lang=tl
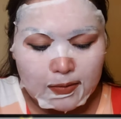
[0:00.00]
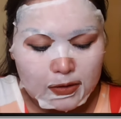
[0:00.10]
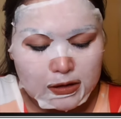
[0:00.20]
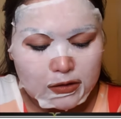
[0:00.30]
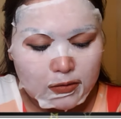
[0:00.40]

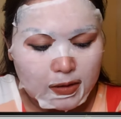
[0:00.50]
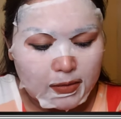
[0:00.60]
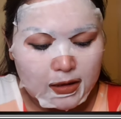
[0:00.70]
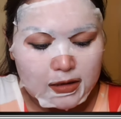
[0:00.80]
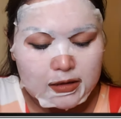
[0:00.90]
Tapos ito, may
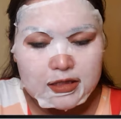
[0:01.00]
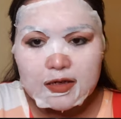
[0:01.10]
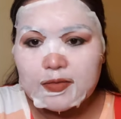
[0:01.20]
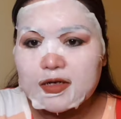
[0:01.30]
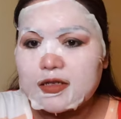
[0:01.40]
mga
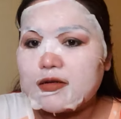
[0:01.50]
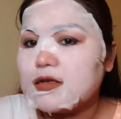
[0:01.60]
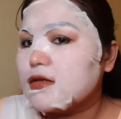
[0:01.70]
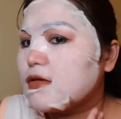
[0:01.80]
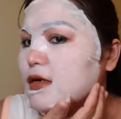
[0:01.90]
gel pa
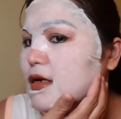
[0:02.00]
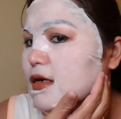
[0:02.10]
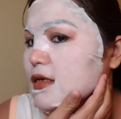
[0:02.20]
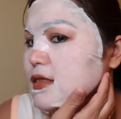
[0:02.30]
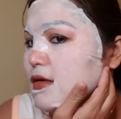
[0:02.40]
dito. Dito ko
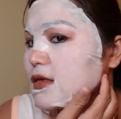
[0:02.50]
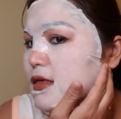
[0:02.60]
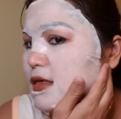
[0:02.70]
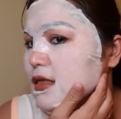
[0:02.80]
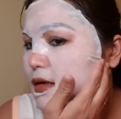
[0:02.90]
nilagay. So,
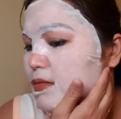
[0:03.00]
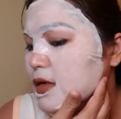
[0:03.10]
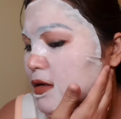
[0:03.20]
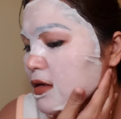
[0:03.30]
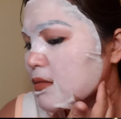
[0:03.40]
hindi
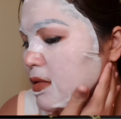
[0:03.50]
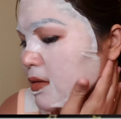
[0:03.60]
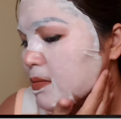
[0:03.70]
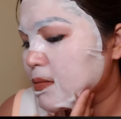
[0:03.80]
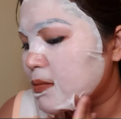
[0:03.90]
natakpan. Diba?